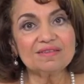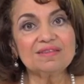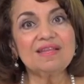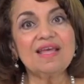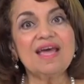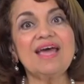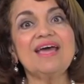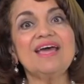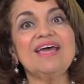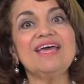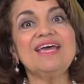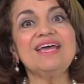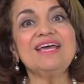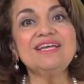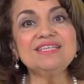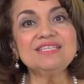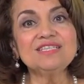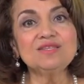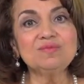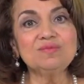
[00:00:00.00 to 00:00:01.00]
ده
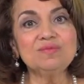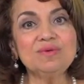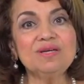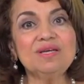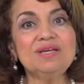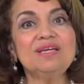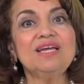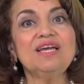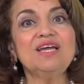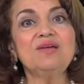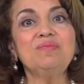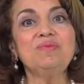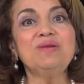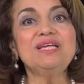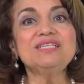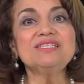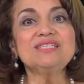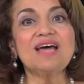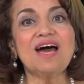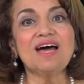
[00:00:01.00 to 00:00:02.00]
اسم
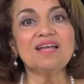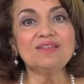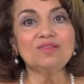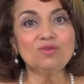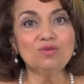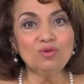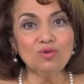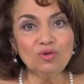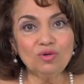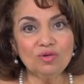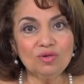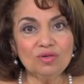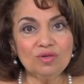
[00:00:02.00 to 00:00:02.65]
ابليس حطه